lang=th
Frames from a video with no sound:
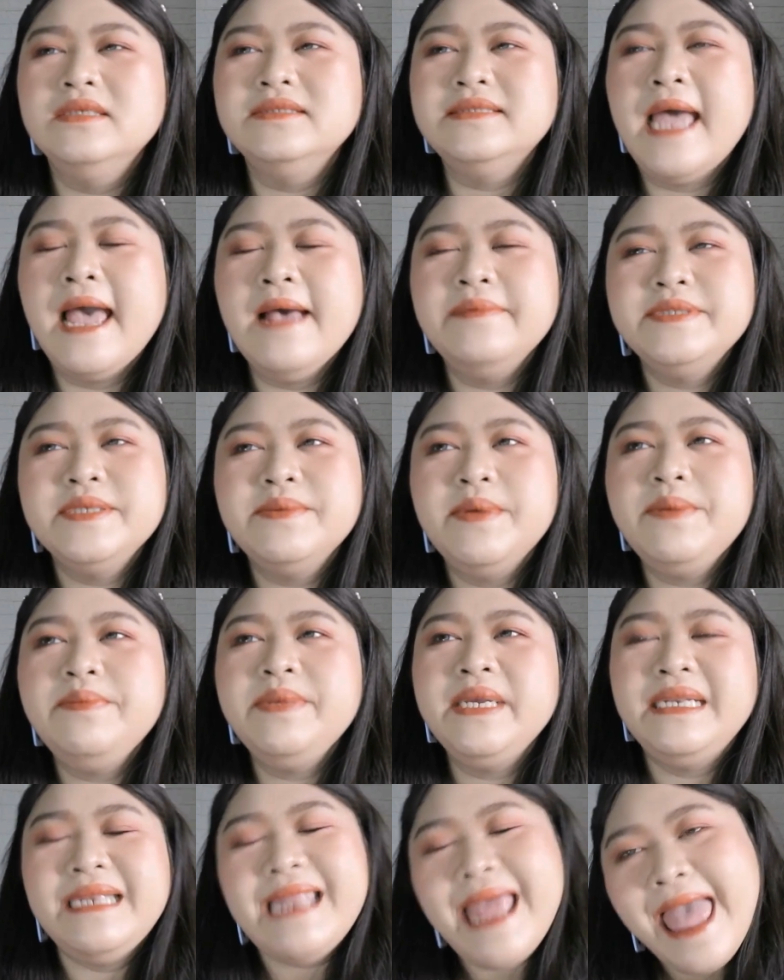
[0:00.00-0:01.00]
แทบจะไม่
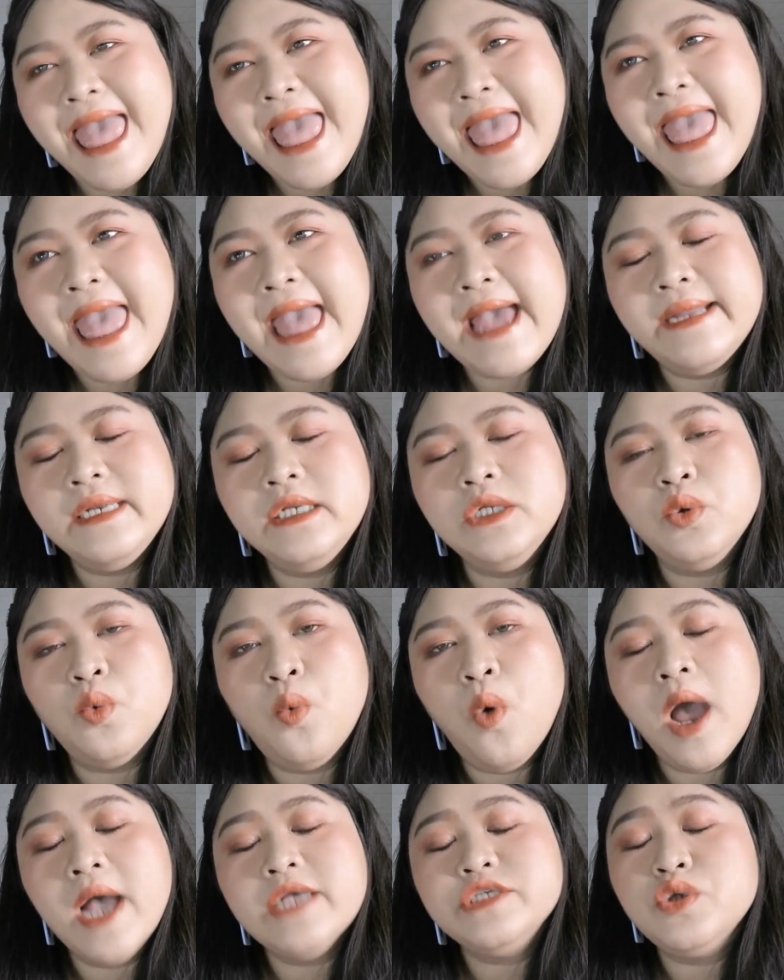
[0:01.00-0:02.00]
มีแดงหรือ
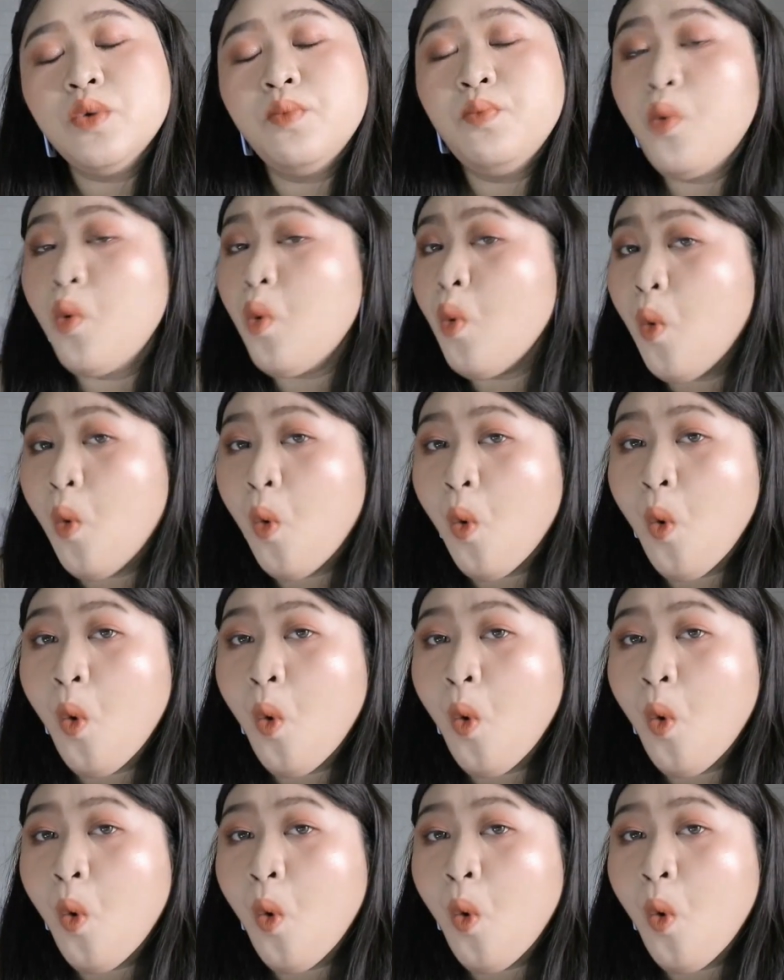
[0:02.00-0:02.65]
ว่าชมพู